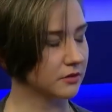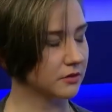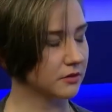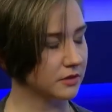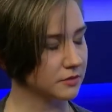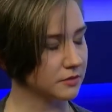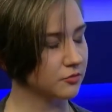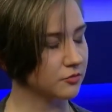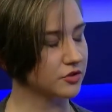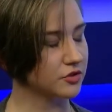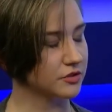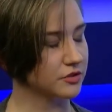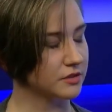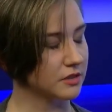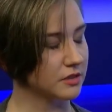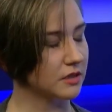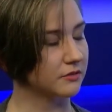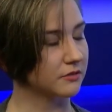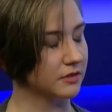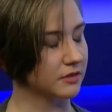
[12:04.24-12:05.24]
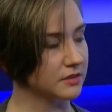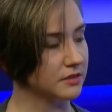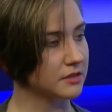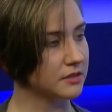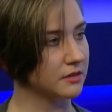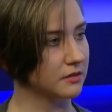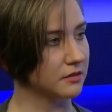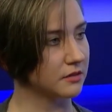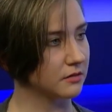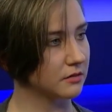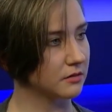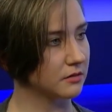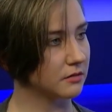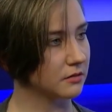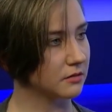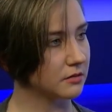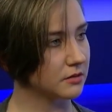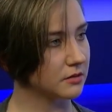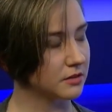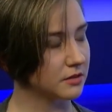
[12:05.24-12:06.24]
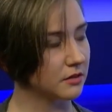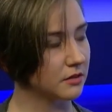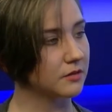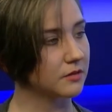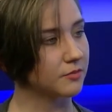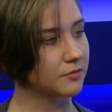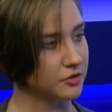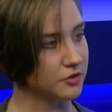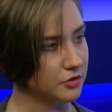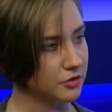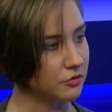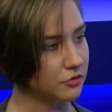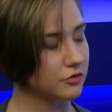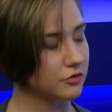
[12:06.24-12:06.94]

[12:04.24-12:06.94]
возможностей, как в России, делает почти то же